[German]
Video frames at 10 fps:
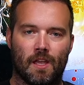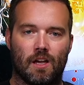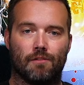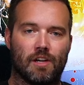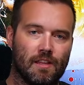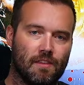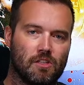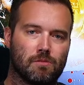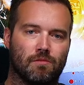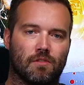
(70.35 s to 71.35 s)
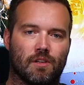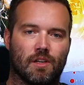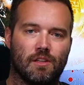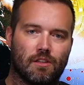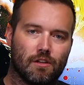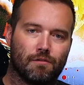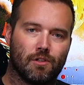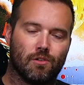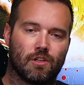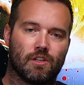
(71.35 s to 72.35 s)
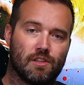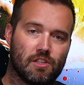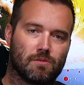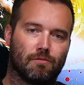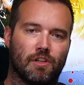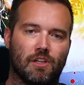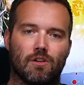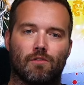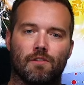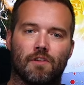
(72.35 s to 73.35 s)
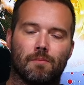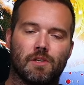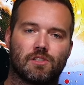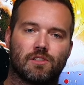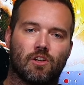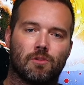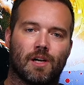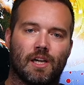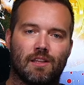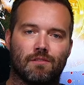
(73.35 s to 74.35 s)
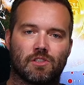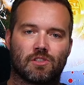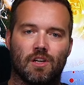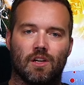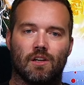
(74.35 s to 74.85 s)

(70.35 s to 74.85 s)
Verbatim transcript: Aber in diesem Interview oder in diesem Video wollen wir ein bisschen darüber reden, was